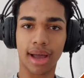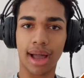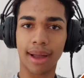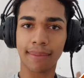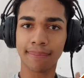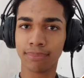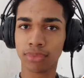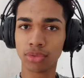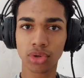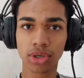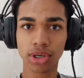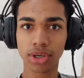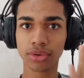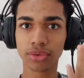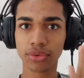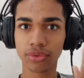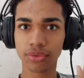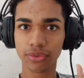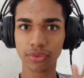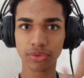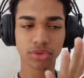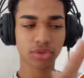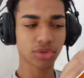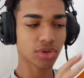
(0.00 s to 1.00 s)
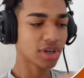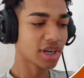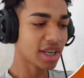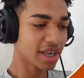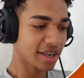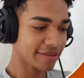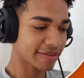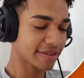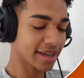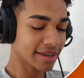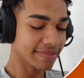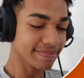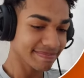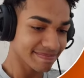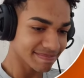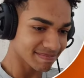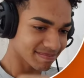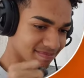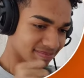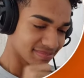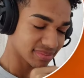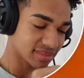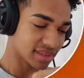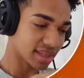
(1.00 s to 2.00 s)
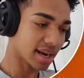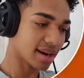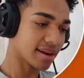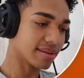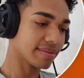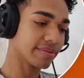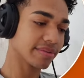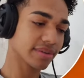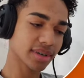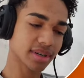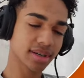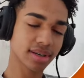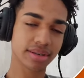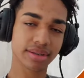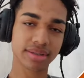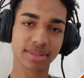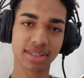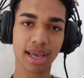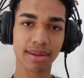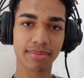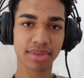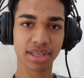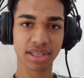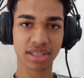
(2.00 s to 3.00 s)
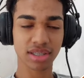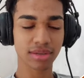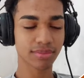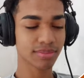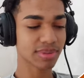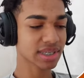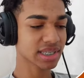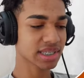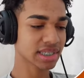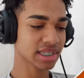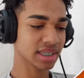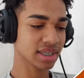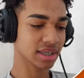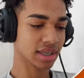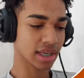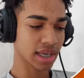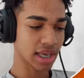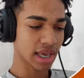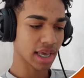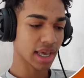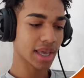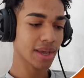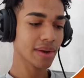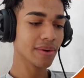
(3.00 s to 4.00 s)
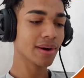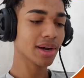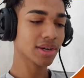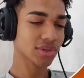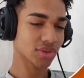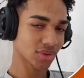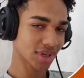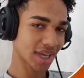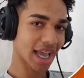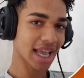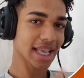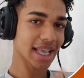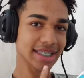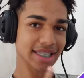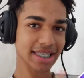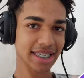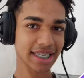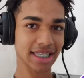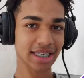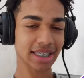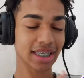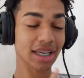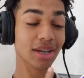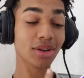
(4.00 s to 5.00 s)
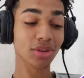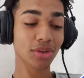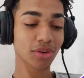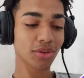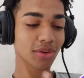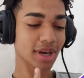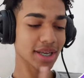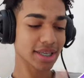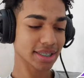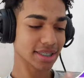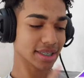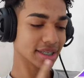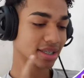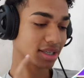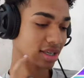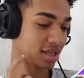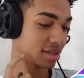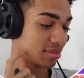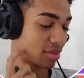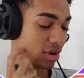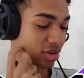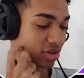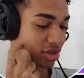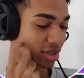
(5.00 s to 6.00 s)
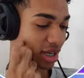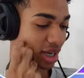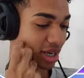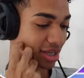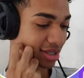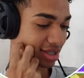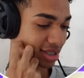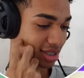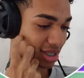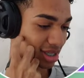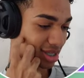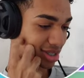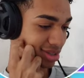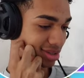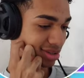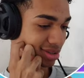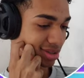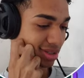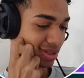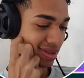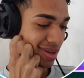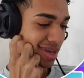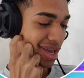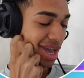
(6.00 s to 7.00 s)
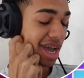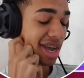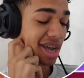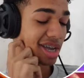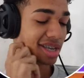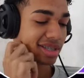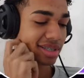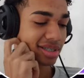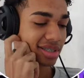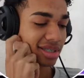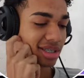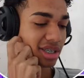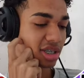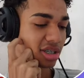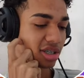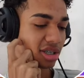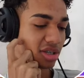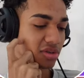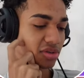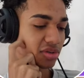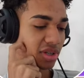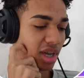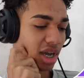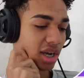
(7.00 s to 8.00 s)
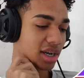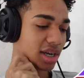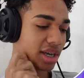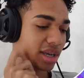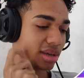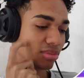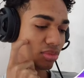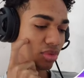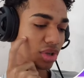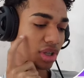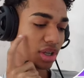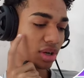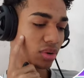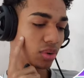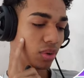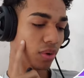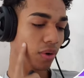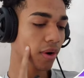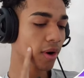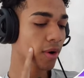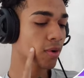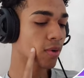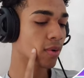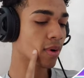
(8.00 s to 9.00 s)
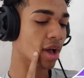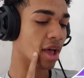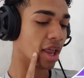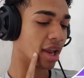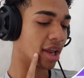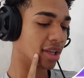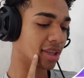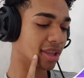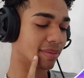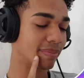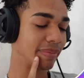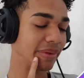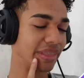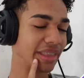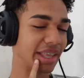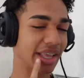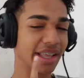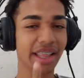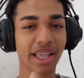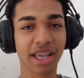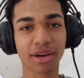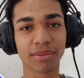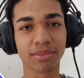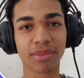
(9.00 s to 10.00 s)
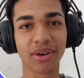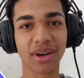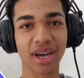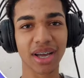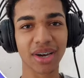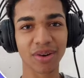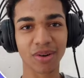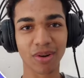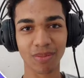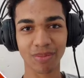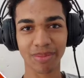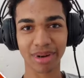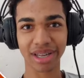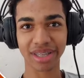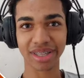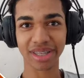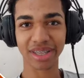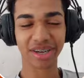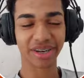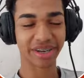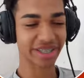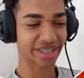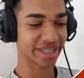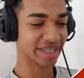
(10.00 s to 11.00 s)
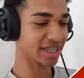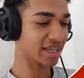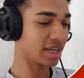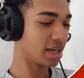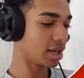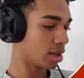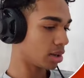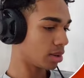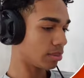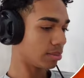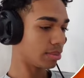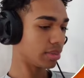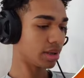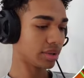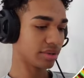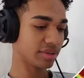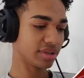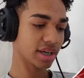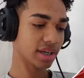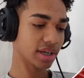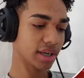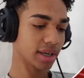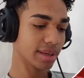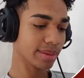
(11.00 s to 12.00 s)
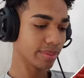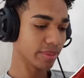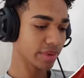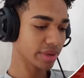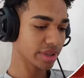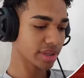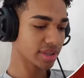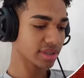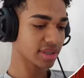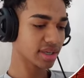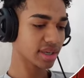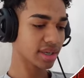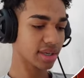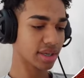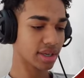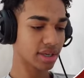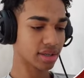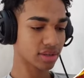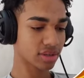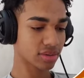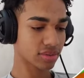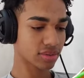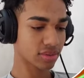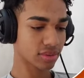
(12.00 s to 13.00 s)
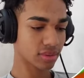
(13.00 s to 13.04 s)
A burla não funciona, ela fica travando, sabe? Tipo assim, eu acho skin. Eu tenho quase certeza, mas acho que é skin. É que esse skin aqui eu já ganhei muita coroa com ela, tá me entendendo, meu cara, caro compatriota? Mano, já ganhei muita skin.